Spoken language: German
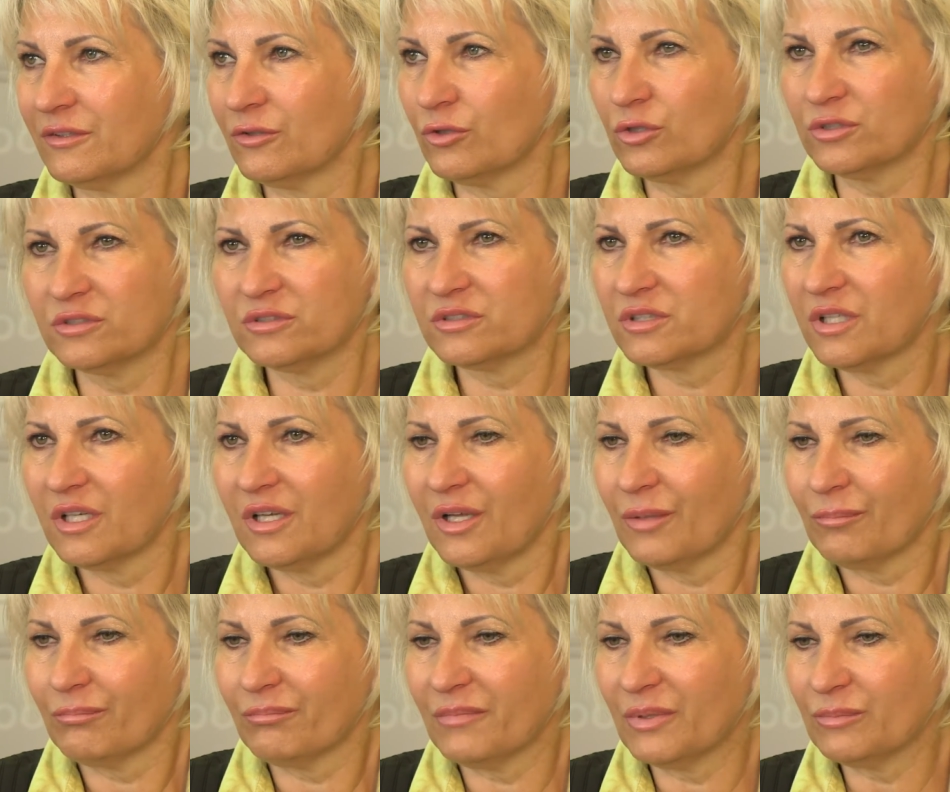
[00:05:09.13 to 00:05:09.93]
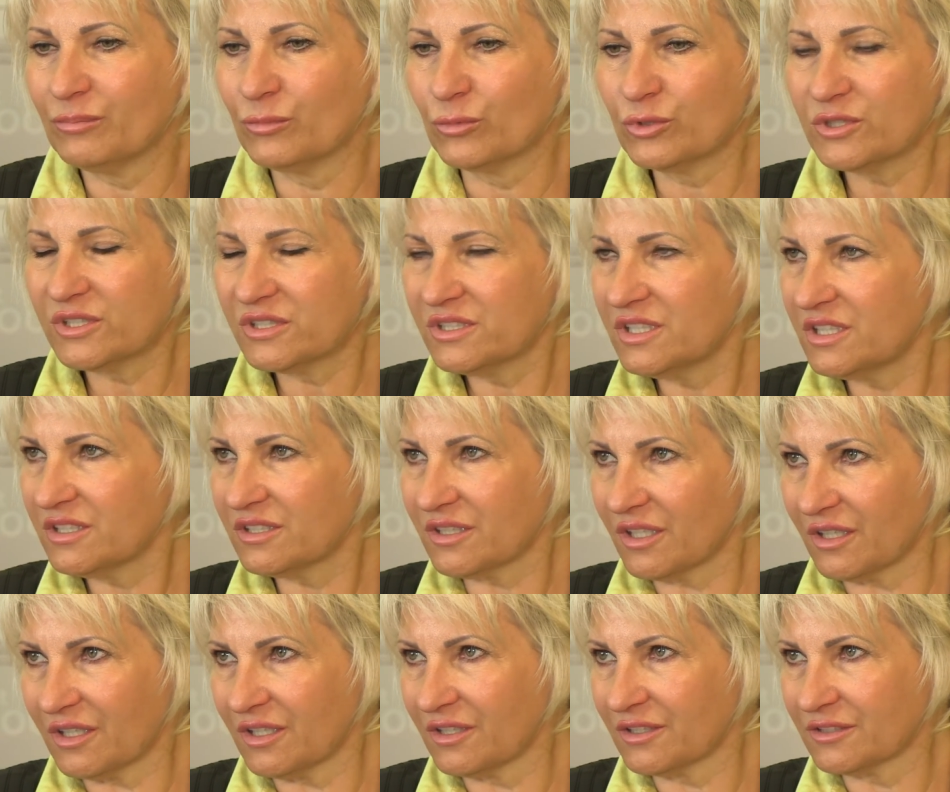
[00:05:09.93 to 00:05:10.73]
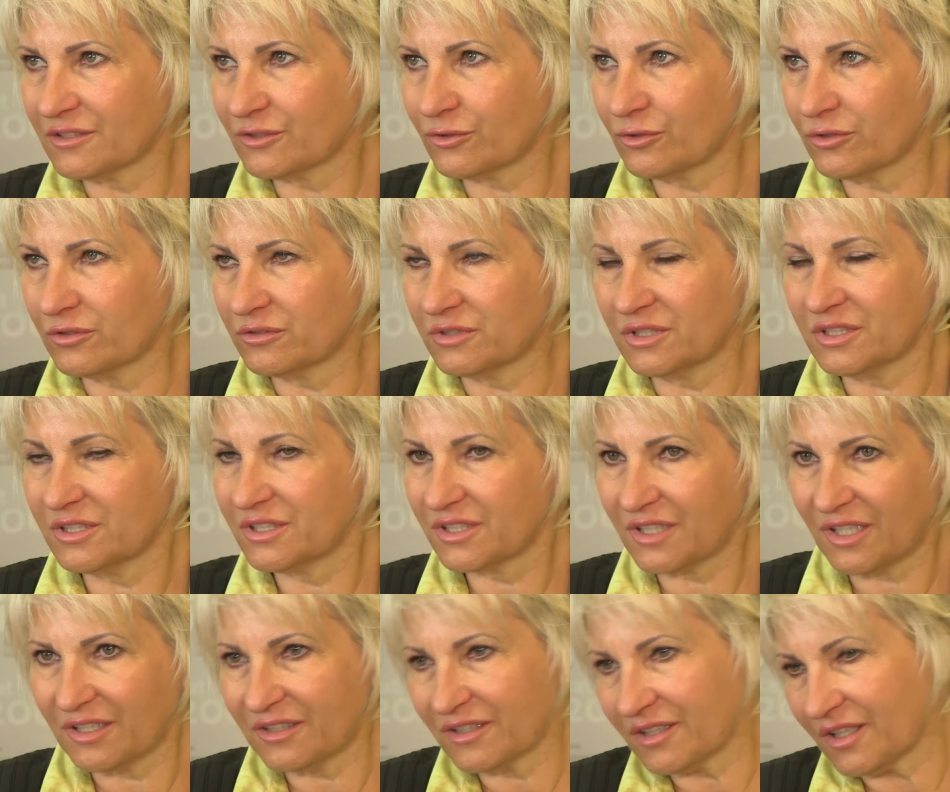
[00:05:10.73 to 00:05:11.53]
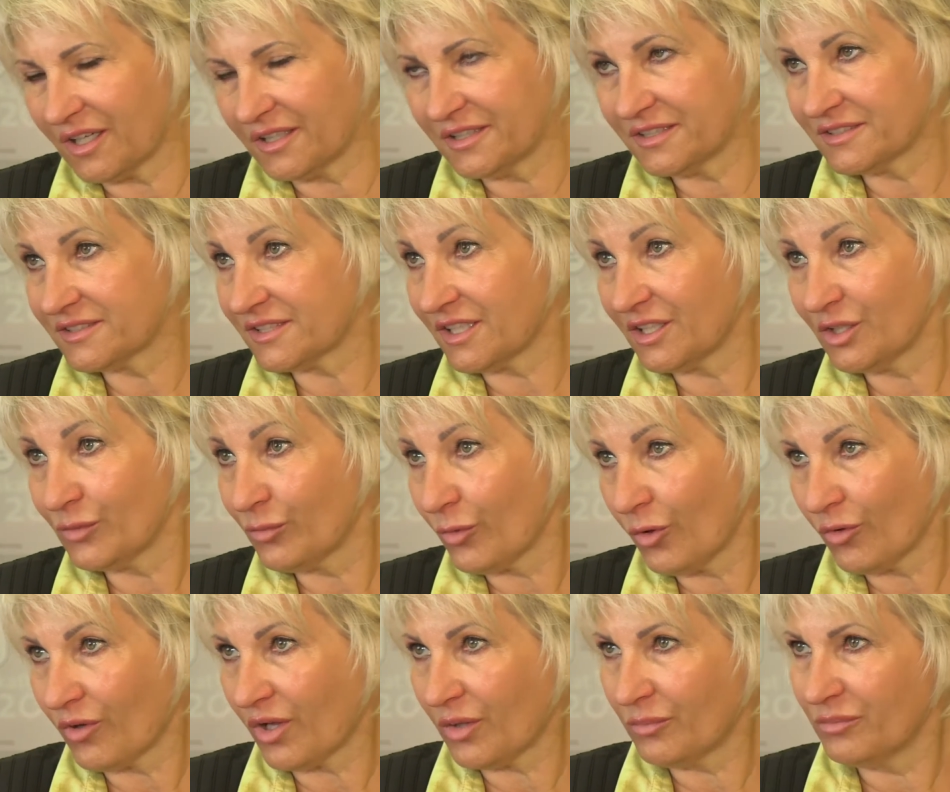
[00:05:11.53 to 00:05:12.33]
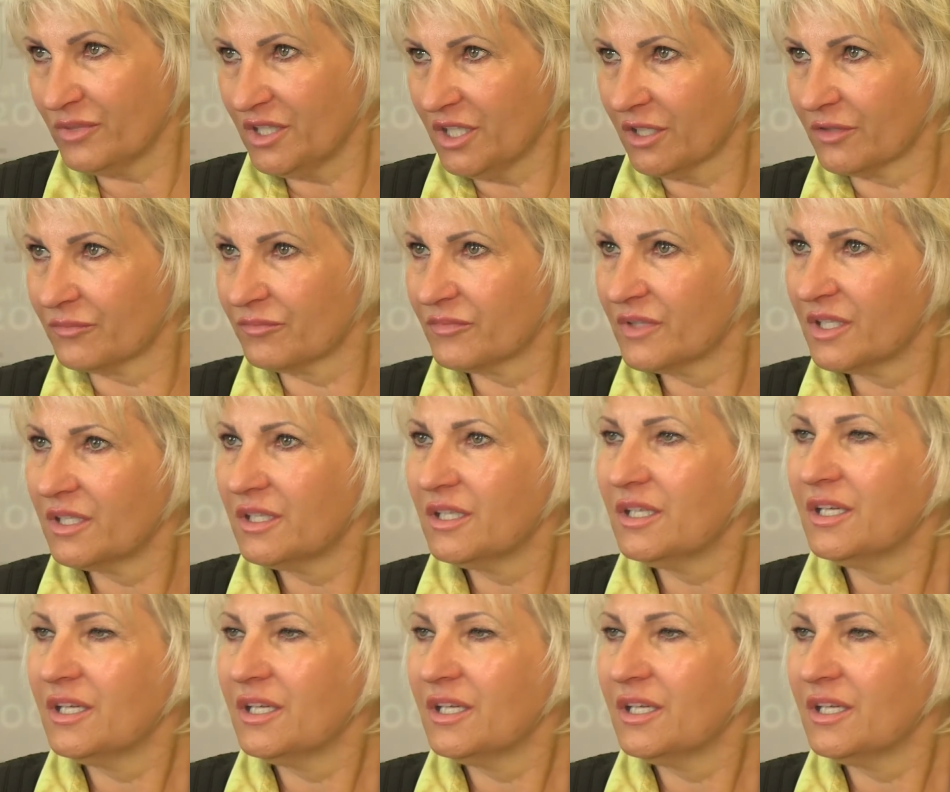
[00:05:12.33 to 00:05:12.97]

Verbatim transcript: Und man muss nicht alles können. Ich kann keine Zeile programmieren.